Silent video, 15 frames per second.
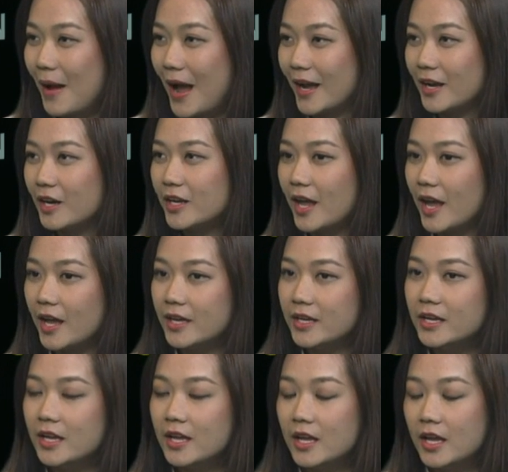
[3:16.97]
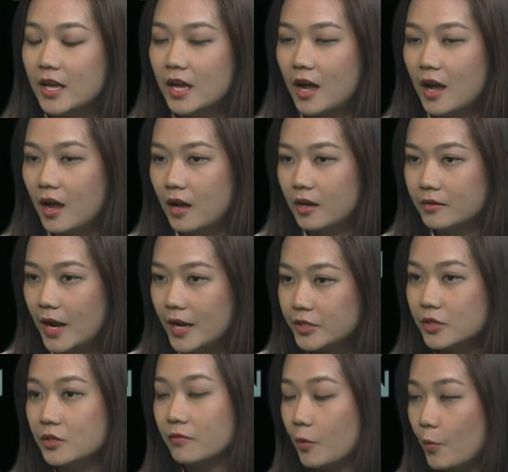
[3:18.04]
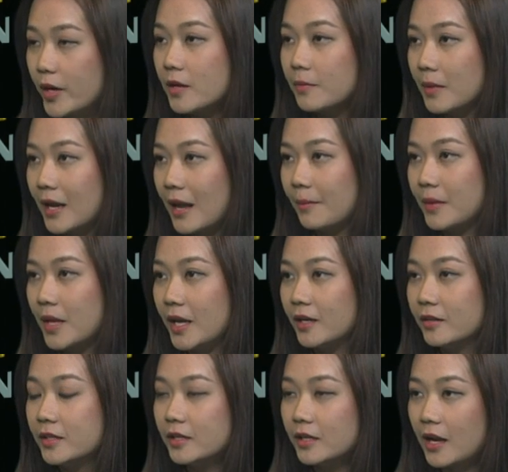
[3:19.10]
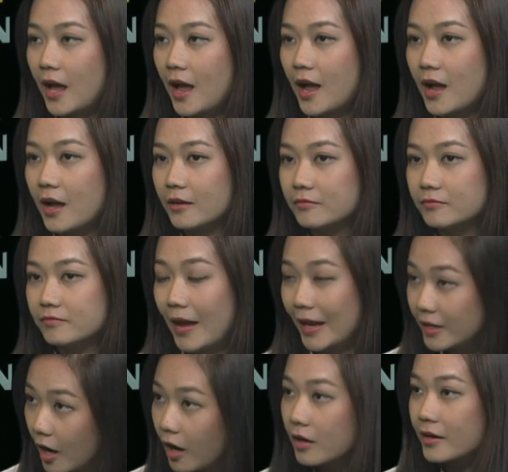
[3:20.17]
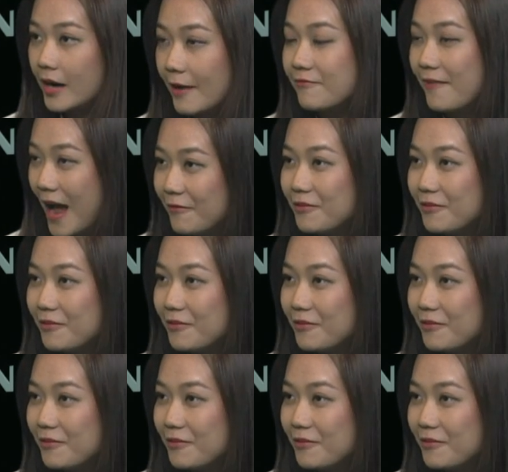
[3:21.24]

bạn có thể uh, ra trường và quyết định mà làm gì thứ nhất là bản thân khám phá về